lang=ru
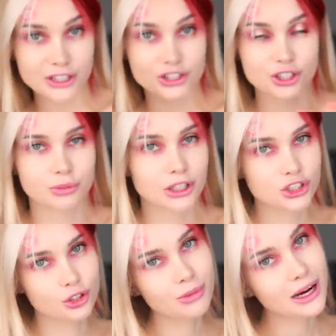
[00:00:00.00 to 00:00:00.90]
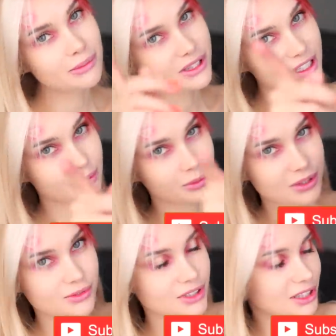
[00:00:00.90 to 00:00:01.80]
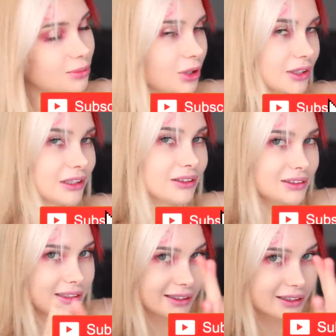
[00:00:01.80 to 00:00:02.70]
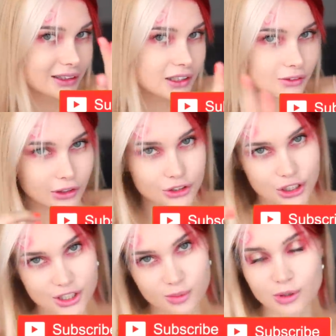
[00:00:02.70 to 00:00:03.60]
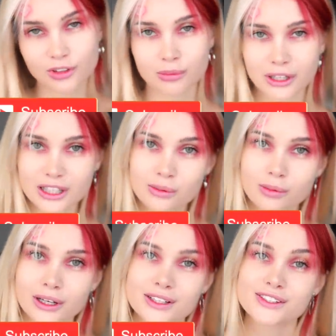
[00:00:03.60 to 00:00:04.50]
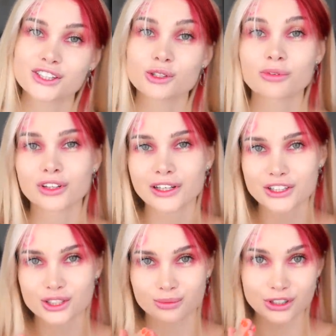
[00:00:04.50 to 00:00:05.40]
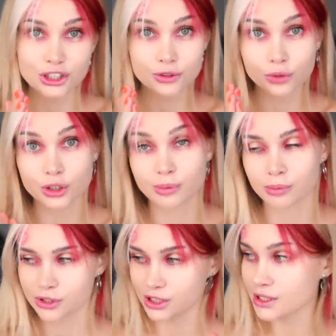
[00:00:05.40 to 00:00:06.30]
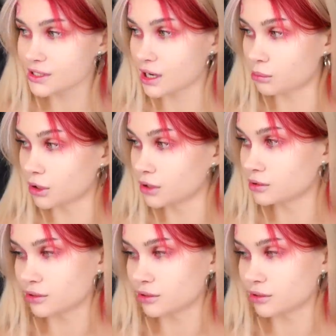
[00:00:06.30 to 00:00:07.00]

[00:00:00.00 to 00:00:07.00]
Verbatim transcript: прежде чем мы начнем, обязательно подписывайся на мой канал. Тык! Включай себе уведомления отвлекаться, чтобы в дальнейшем ничего не пропустить. А мы